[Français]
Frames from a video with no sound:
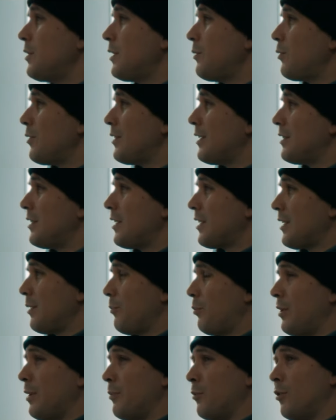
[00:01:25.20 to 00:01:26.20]
possible de desserrer
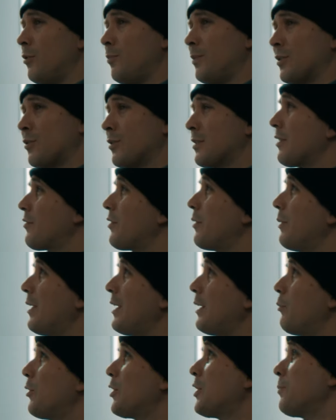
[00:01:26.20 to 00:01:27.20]
un peu les menottes parce que ça fait
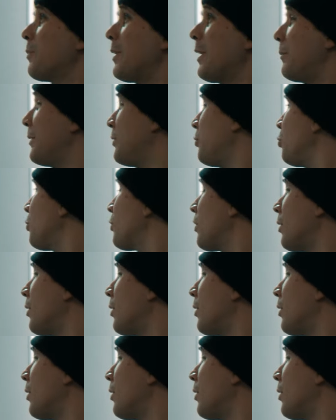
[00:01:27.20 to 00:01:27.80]
mal et moi j'ai pas l'habitude